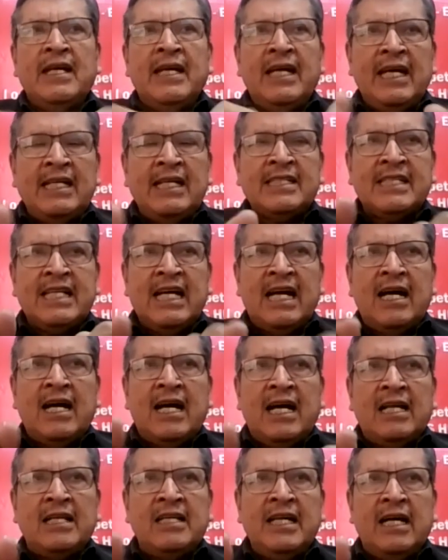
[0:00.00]
esta
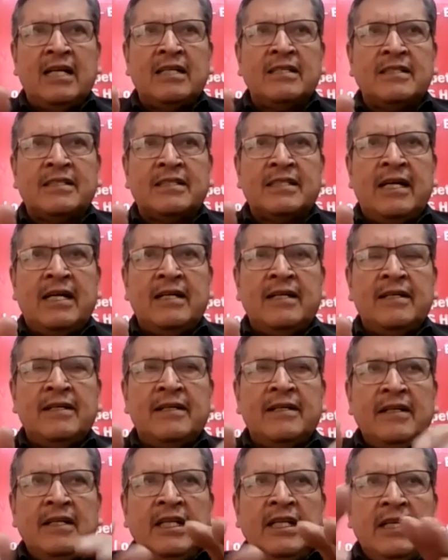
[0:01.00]
alianza,
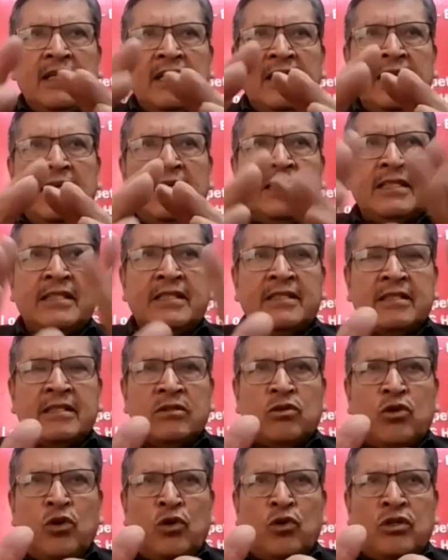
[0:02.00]
es
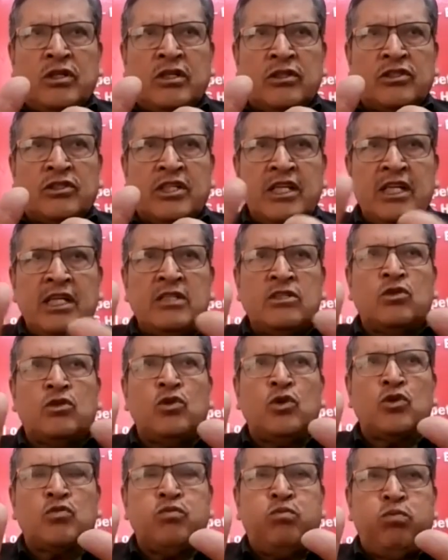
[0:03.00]
con
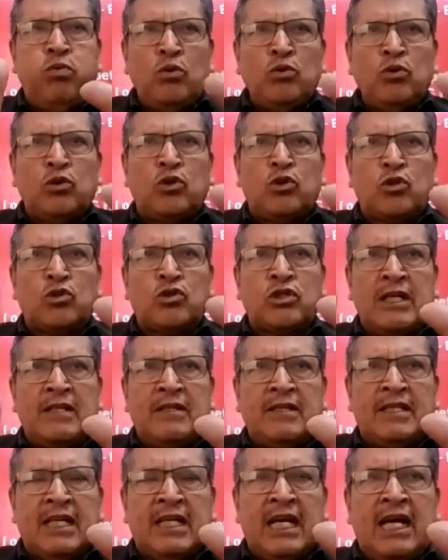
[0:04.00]
ciertos puntos
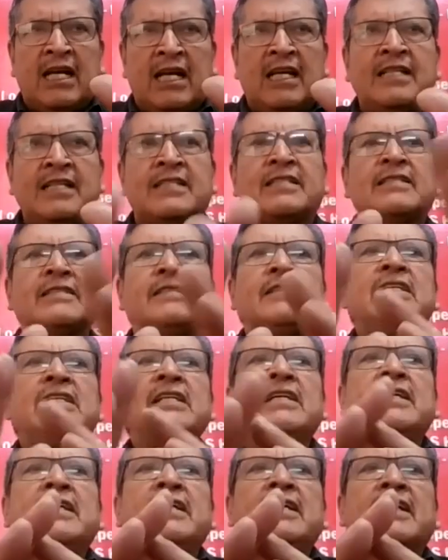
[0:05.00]
centrales
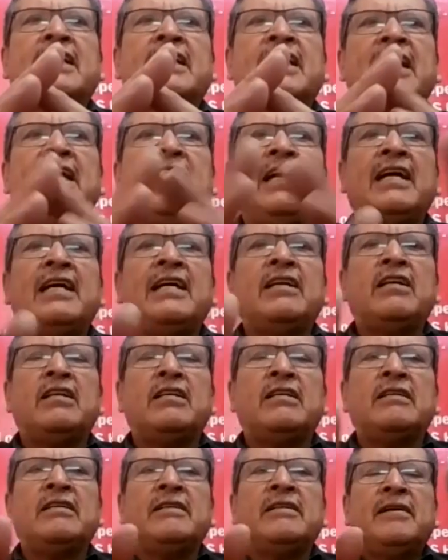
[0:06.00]
que
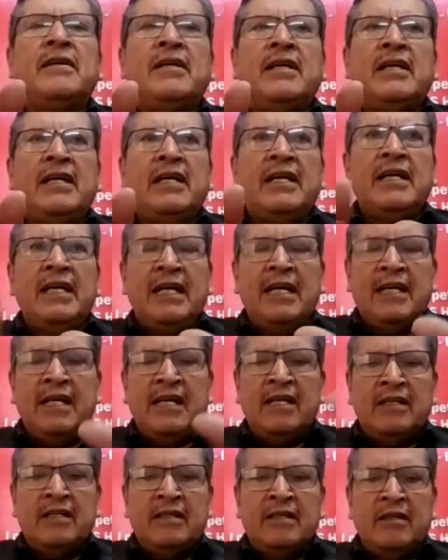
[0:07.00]
en,
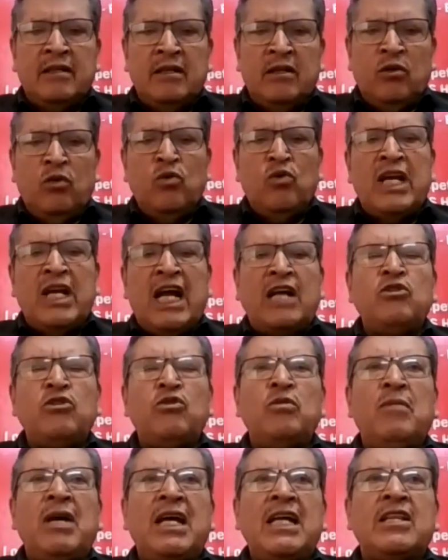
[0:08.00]
en un año
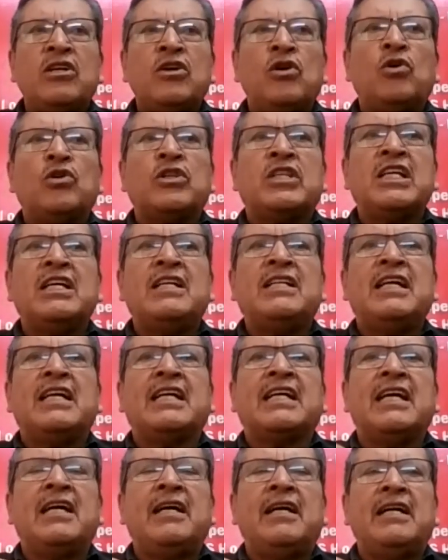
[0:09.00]
y medio tiene
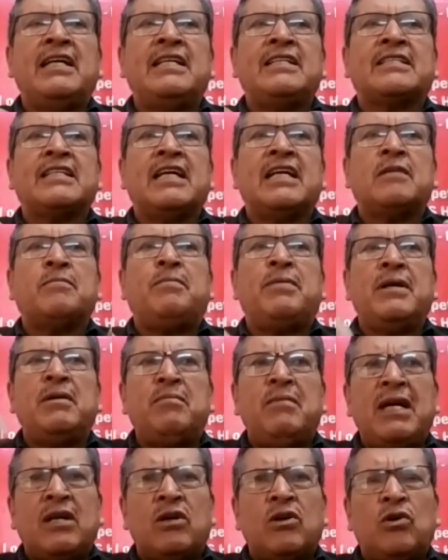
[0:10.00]
que entrar
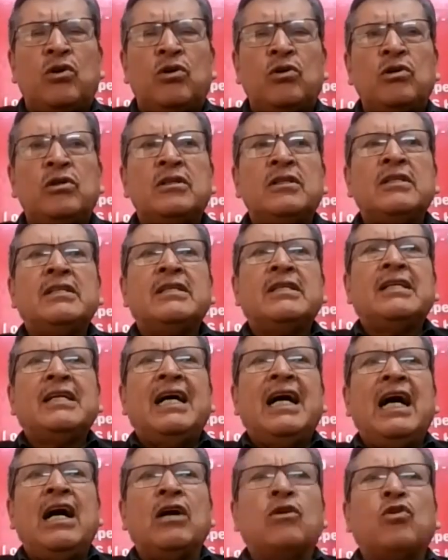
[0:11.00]
primero
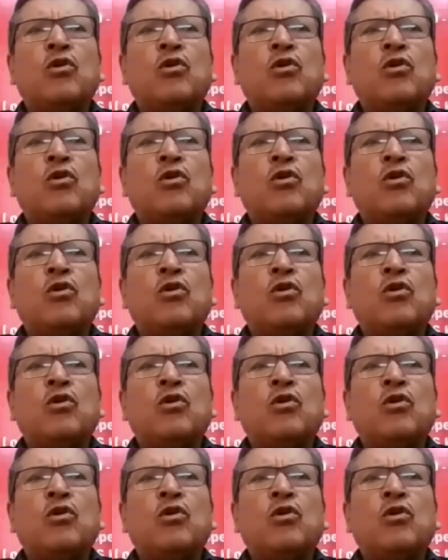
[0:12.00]
a